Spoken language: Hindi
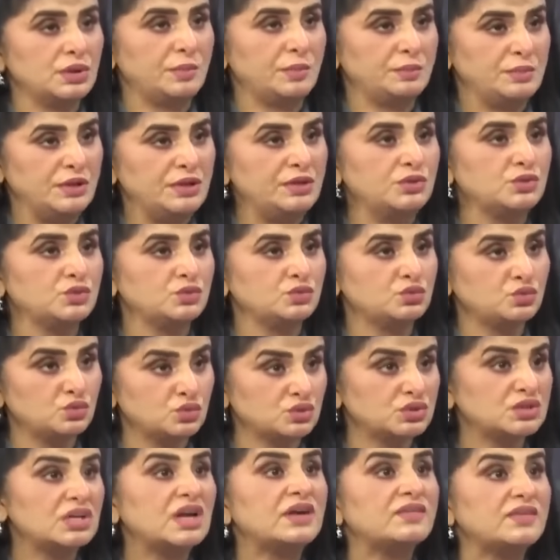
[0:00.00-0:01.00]
अभी जो
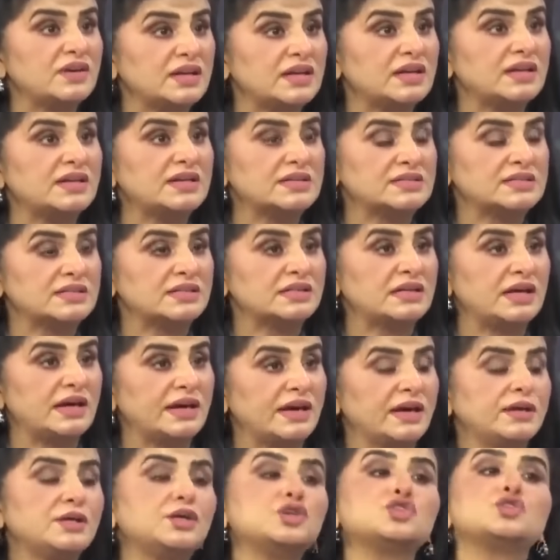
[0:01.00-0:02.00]
दूसरा वाला नज़र
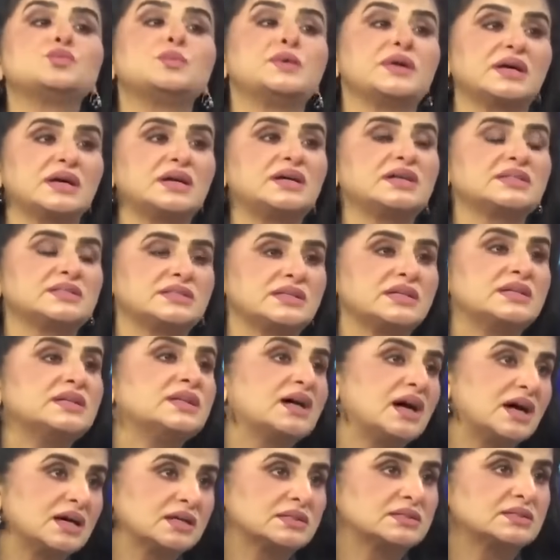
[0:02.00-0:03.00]
आया ये तो बड़ा
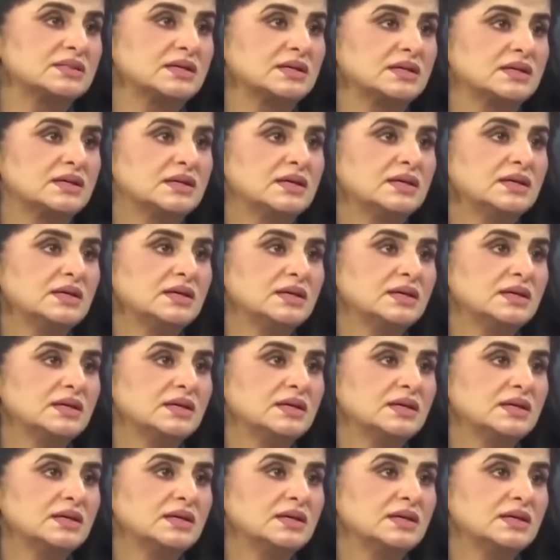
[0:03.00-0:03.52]
ख़तरनाक था